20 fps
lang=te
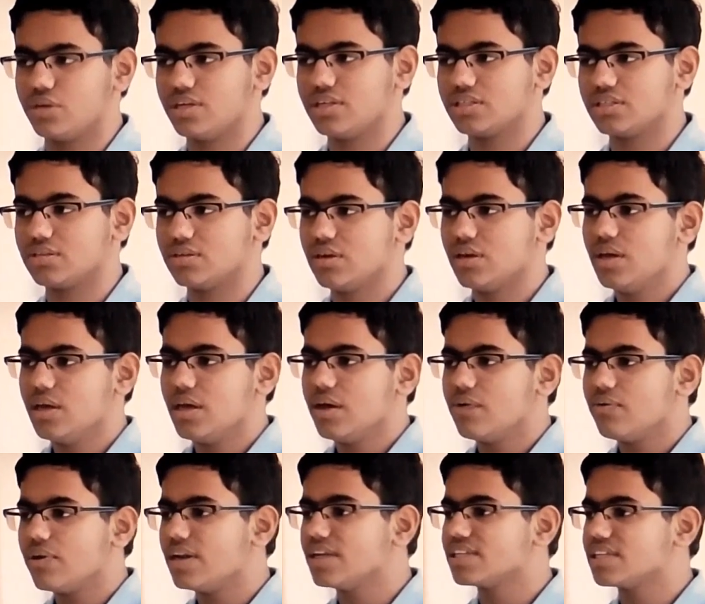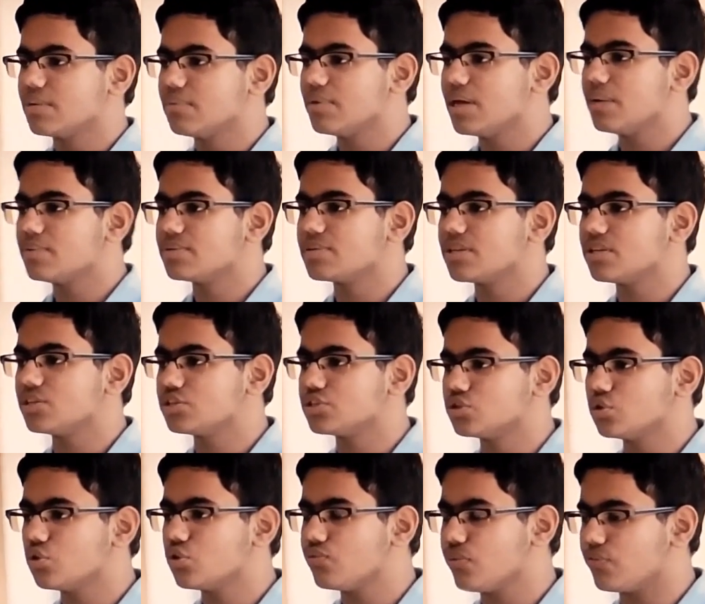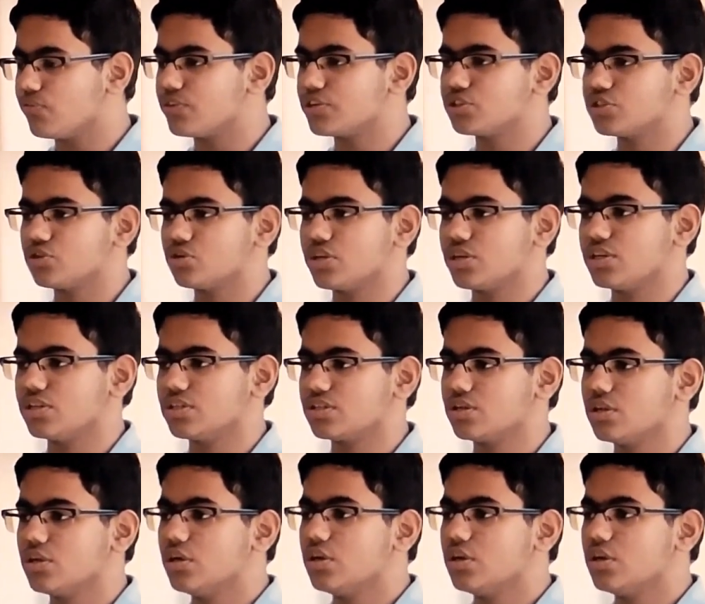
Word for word: హిమ్ ఇన్ ద మ్యూజిక్ క్లాస్ అని చెప్పి మాత్రం వెళ్ళిపోయింది